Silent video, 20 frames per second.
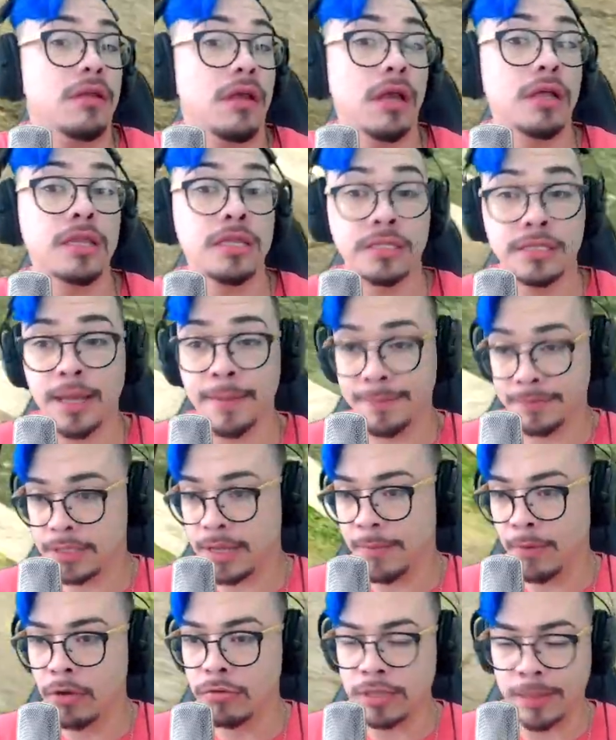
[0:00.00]
Ah, tá, tá, tá
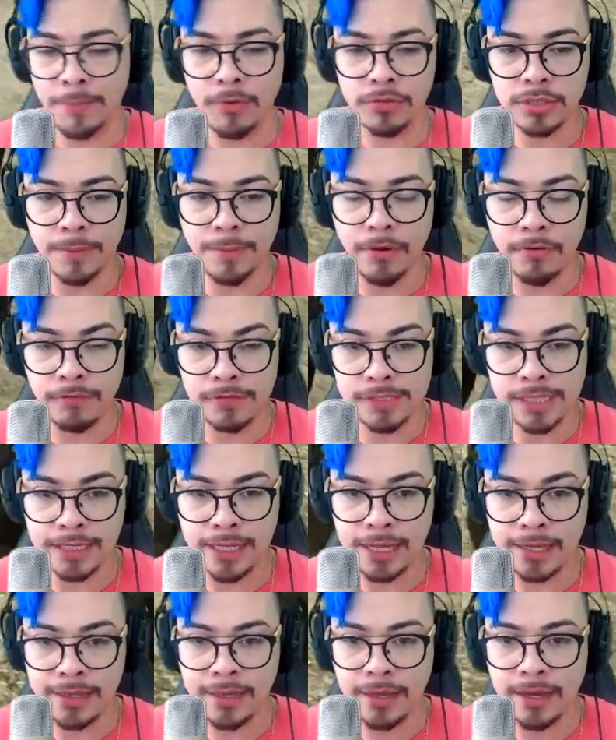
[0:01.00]
bom, tá bom, tá bom, vou sair
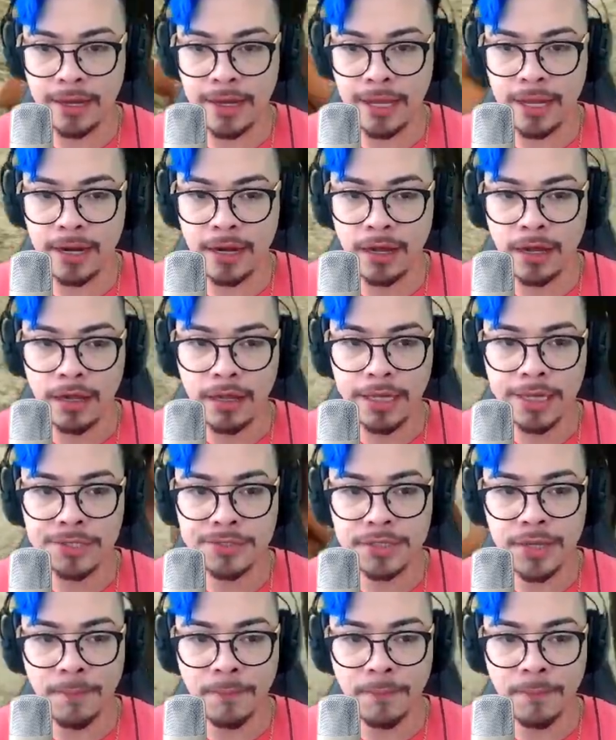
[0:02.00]
daqui, galera. Isso tá